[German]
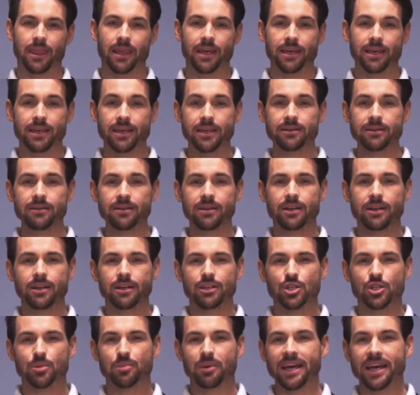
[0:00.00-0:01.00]
Hier
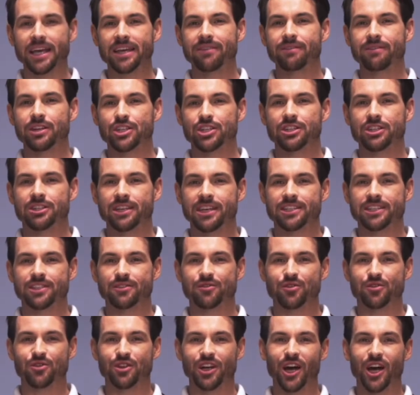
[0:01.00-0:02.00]
sprechen wir stattdessen
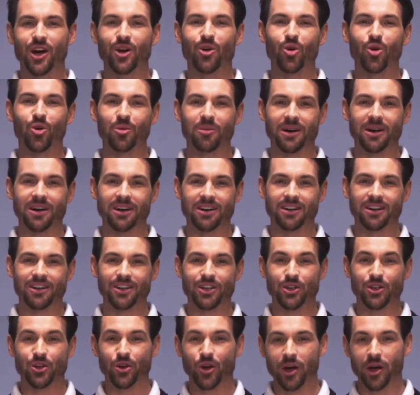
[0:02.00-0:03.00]
von Aroma,
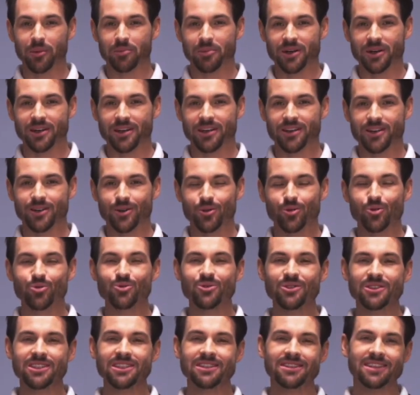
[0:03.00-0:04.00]
Körper
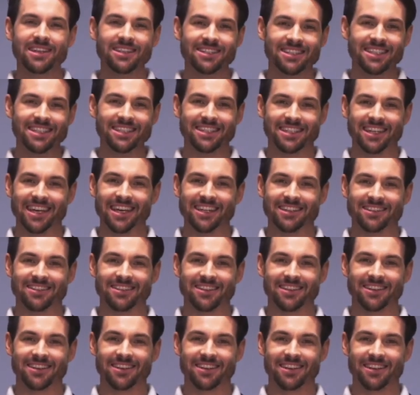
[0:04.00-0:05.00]
und Intensität.